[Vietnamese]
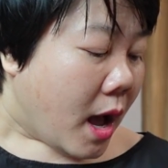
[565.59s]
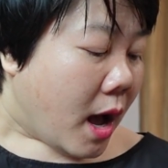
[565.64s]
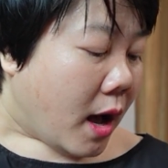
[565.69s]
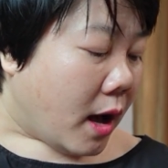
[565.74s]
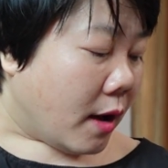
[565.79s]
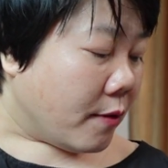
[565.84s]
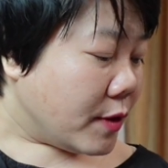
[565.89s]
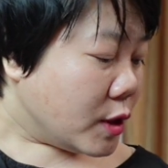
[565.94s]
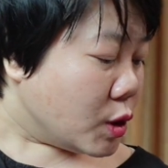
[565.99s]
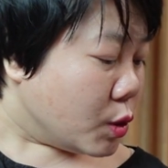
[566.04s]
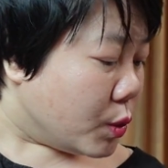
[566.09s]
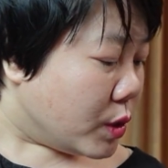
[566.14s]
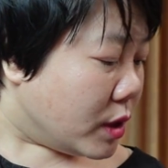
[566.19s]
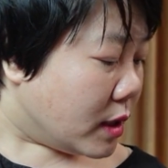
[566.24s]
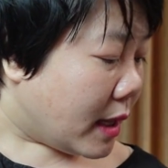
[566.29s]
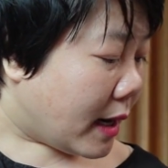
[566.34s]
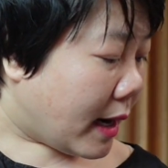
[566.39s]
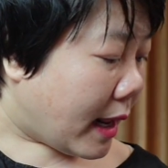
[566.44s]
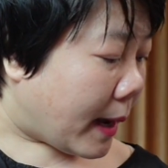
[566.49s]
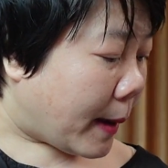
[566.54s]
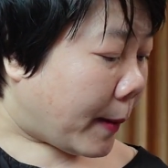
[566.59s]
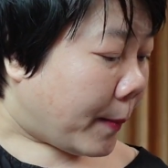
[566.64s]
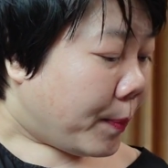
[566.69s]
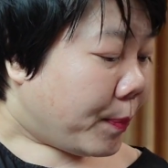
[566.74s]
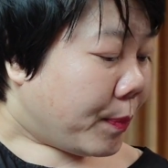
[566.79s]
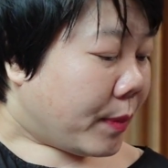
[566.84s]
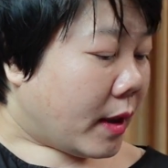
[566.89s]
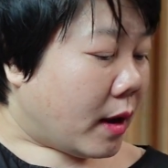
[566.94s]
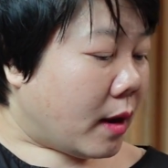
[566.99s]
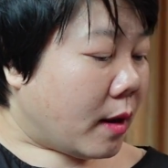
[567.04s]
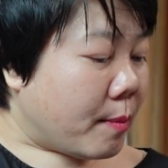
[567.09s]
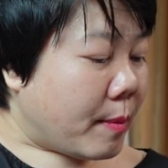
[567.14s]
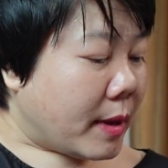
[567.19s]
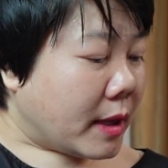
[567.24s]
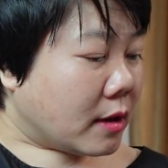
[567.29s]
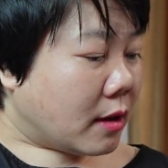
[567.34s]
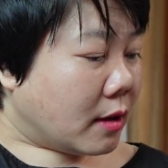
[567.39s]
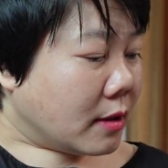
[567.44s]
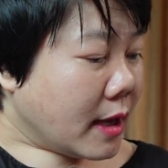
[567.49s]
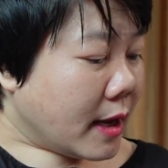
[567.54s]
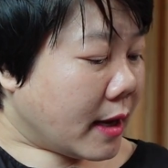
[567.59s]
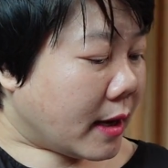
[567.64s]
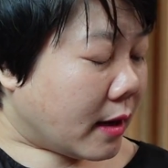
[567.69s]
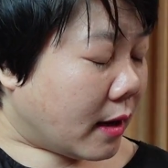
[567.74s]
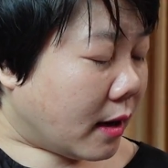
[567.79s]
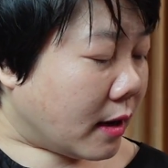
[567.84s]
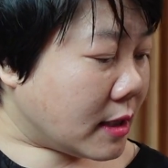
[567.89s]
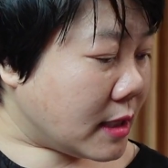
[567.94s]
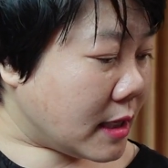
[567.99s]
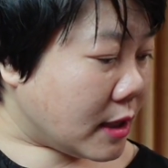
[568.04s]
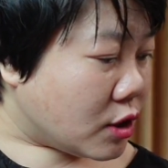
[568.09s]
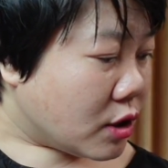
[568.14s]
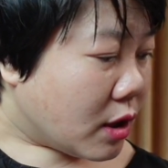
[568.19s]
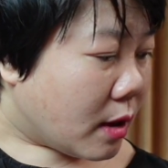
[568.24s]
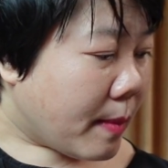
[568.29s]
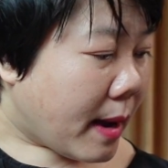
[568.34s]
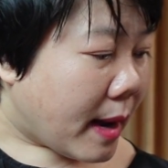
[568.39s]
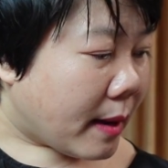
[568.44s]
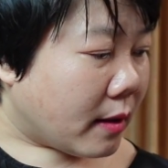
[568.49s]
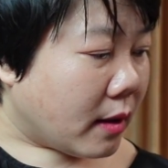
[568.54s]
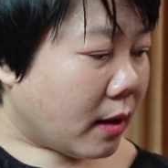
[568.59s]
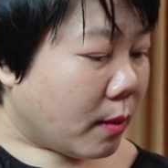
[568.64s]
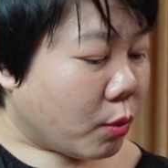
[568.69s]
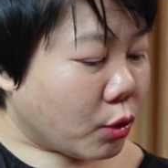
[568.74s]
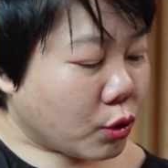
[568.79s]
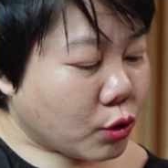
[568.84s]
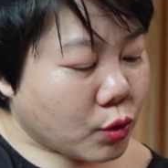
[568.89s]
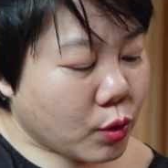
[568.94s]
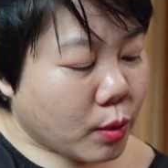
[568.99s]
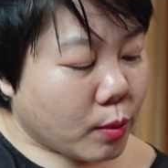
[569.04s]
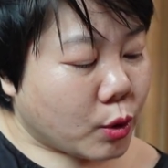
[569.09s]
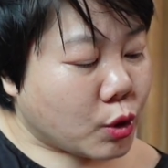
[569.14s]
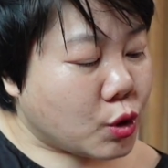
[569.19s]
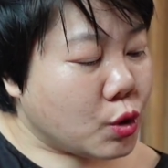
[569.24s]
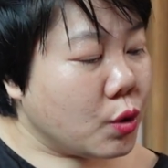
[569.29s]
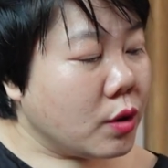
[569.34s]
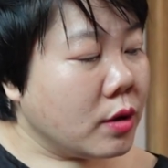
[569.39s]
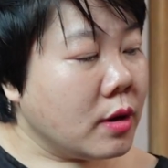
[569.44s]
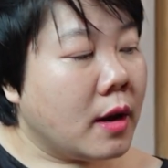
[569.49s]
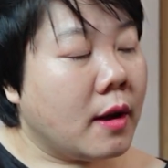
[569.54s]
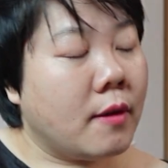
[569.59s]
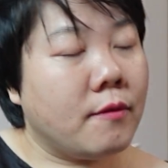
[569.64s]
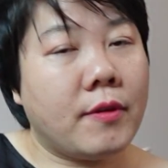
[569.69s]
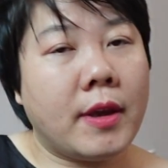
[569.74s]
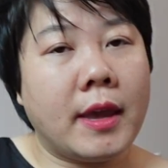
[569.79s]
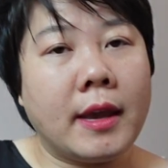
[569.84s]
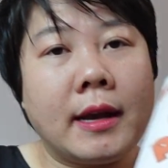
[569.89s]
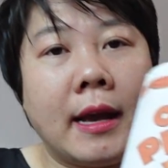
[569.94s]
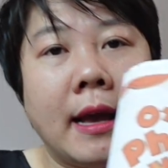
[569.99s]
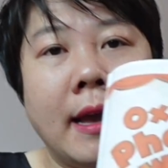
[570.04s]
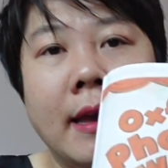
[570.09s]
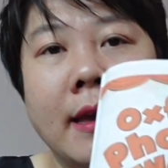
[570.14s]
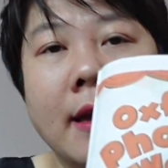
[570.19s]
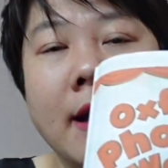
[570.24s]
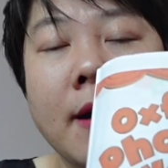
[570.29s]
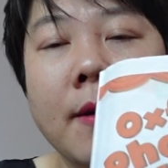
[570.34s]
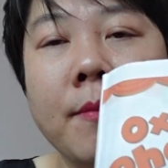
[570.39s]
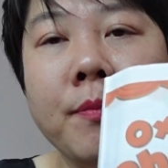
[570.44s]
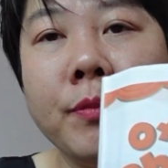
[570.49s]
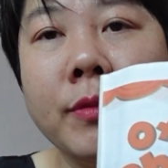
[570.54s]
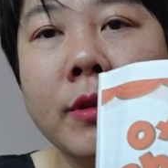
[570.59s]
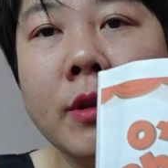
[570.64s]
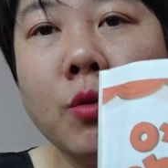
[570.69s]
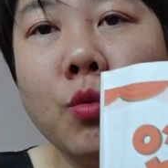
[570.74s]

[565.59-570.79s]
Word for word: à, ví dụ như thế này à, mình có thể uh, chỉ cho các bạn uh, một một chút về cái um,